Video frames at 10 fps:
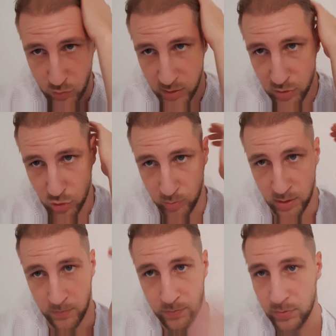Ich weiß es nicht
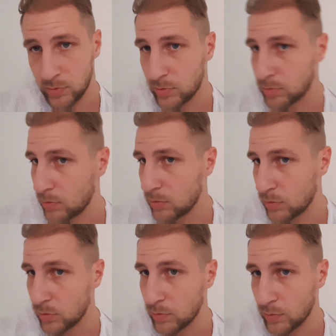mehr.
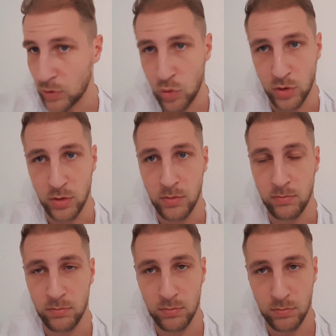Gut.
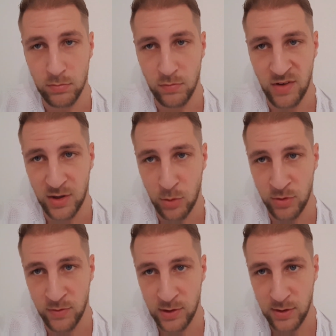War, glaube
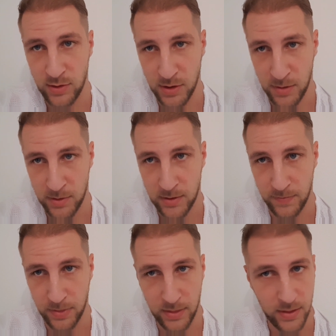ich, wichtig, aber